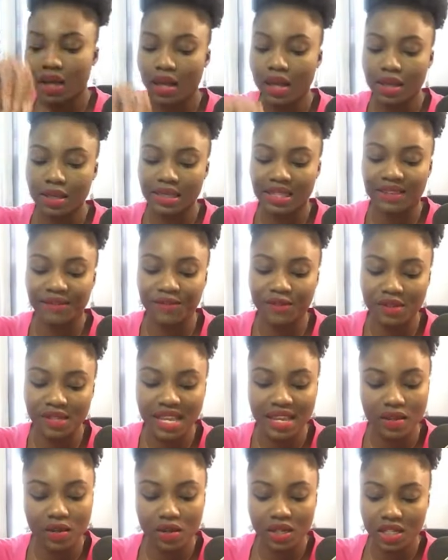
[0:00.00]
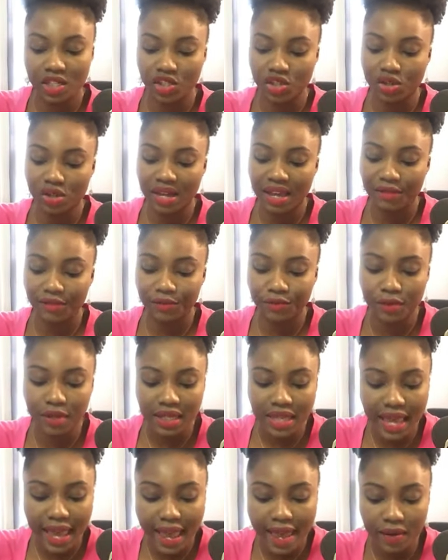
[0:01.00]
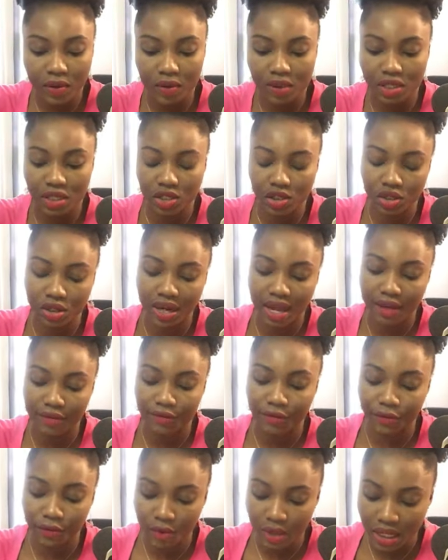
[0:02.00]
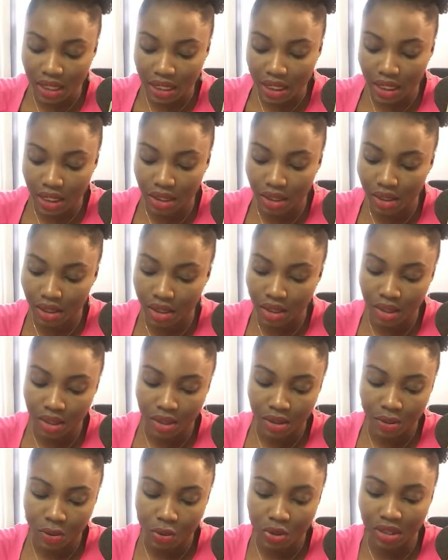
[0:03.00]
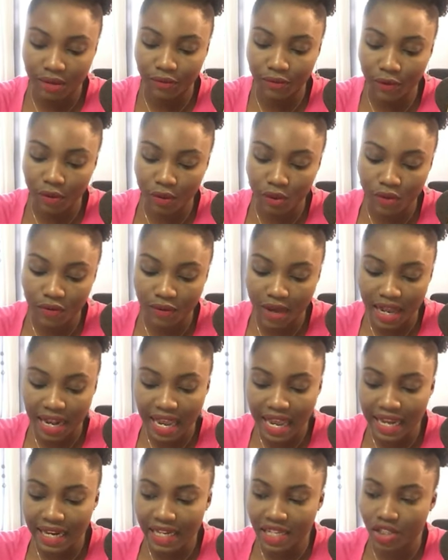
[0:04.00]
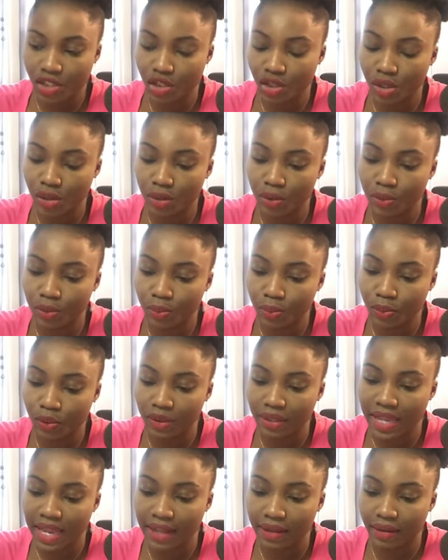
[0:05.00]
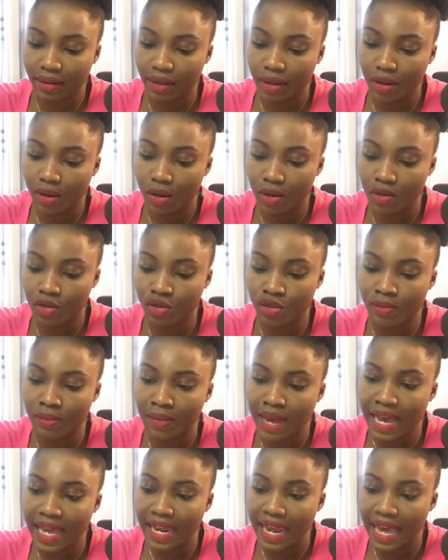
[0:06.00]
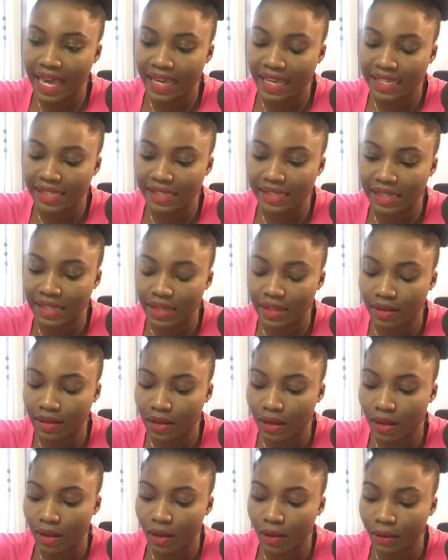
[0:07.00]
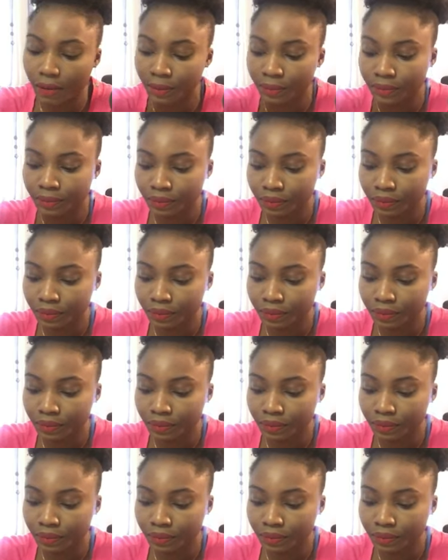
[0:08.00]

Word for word: euh, qui faisaient que les gens la fuyaient, que les gens la fuient, ou qui font que voilà, les gens peut-être euh, ont du mal à rester dans